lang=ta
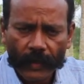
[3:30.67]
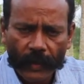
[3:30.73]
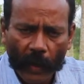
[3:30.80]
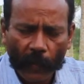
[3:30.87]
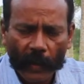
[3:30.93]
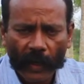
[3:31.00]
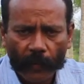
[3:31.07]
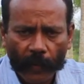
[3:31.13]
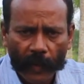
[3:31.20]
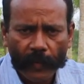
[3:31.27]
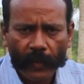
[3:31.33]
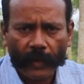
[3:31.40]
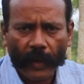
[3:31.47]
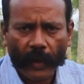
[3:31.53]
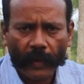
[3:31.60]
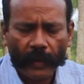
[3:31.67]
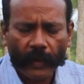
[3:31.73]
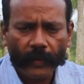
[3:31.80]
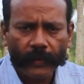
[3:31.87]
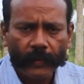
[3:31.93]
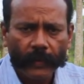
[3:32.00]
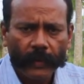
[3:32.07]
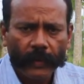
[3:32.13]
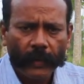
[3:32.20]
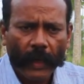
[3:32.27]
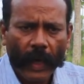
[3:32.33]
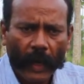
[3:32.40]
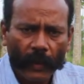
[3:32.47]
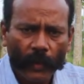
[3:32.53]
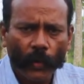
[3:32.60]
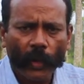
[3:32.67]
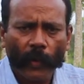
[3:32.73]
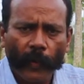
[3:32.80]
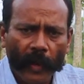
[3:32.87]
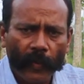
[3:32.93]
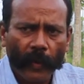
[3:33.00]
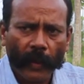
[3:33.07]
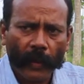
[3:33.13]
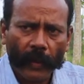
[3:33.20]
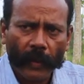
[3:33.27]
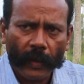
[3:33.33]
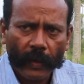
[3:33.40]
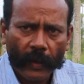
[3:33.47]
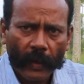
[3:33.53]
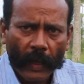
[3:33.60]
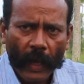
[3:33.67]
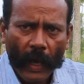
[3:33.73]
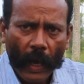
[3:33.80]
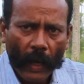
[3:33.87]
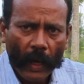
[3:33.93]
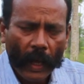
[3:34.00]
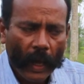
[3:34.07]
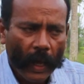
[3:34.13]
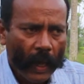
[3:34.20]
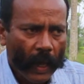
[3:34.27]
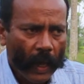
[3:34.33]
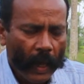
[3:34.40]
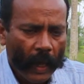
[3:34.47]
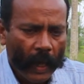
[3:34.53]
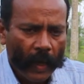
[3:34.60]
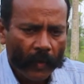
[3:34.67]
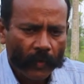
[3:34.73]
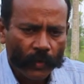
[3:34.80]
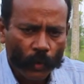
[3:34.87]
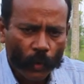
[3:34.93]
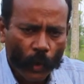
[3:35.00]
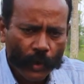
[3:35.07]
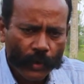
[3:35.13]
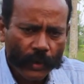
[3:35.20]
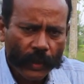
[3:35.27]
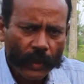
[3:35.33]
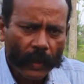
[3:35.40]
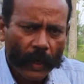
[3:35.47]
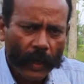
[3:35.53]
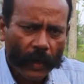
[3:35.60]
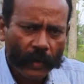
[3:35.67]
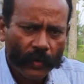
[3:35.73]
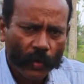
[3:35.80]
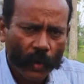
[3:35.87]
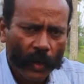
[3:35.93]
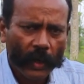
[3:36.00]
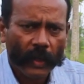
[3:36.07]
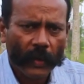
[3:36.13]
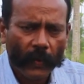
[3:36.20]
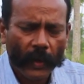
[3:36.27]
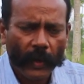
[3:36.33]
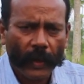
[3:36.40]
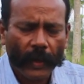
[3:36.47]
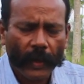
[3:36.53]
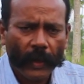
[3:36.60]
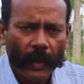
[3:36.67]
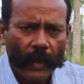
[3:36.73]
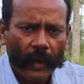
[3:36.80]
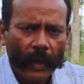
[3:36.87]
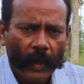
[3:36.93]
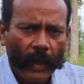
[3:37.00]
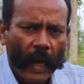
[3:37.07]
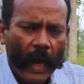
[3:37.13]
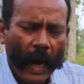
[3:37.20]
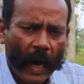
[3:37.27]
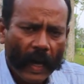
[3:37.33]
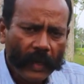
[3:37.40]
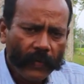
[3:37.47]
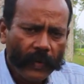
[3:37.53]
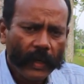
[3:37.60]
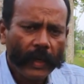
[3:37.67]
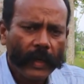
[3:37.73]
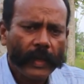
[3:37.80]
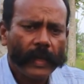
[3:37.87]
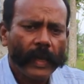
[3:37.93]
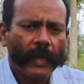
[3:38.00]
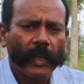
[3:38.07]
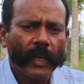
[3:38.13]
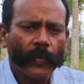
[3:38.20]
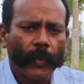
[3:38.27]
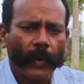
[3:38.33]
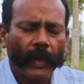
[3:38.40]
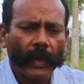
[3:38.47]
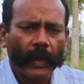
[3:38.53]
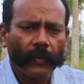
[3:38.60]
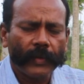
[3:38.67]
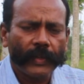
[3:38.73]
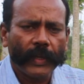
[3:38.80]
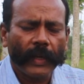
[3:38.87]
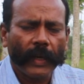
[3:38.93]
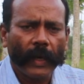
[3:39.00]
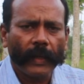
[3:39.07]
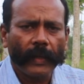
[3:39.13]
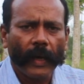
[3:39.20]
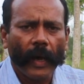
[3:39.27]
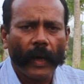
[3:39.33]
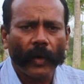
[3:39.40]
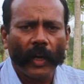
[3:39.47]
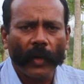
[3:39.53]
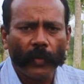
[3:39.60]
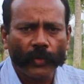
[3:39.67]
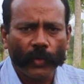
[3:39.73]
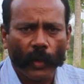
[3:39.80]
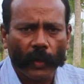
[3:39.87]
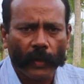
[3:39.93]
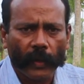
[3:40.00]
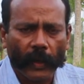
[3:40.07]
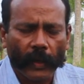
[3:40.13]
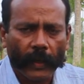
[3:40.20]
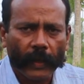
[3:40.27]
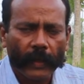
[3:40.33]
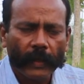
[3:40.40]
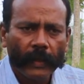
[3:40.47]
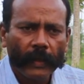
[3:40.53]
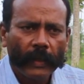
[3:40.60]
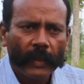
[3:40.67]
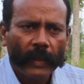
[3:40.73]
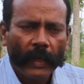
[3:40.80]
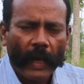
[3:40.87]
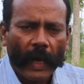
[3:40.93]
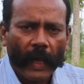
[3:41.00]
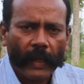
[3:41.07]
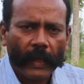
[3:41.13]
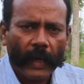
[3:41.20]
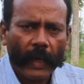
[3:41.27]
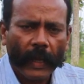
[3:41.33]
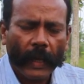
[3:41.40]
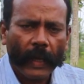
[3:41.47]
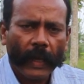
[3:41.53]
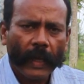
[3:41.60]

சமையலுக்கு பயன்படுத்துகிறாங்க அது கூட பயன்படுத்துங்க ஆனால் ஜோசிகாரன் சொல்கிறத விட அறிவியல் ரீதியாக ஏற்பட்ட விஷயங்களை யாரும் நம்ம சொல்கிறது இல்லைங்க அதனால்